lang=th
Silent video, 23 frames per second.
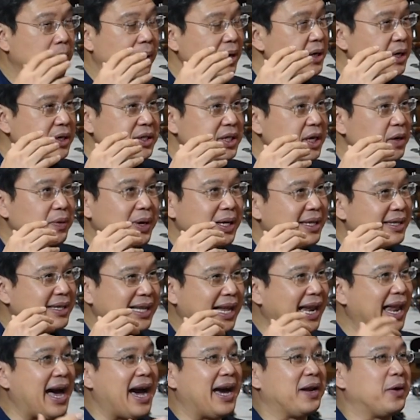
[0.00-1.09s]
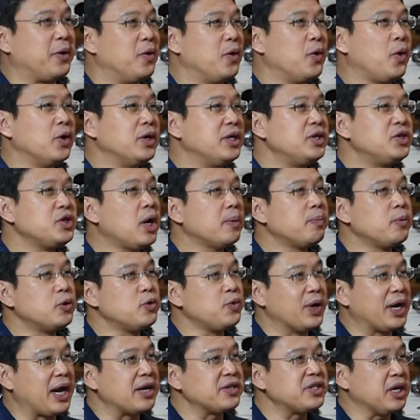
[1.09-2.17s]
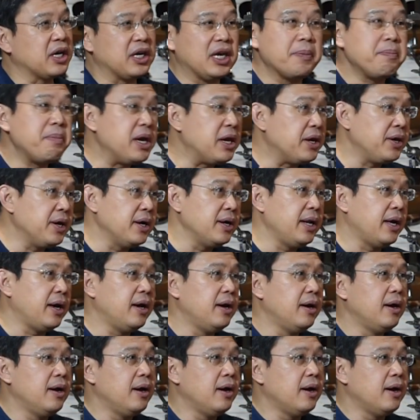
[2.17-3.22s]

ผมก็ยังเชื่อว่าตลาดของคนที่ชอบดนตรีคลาสสิกยังมีเยอะเลย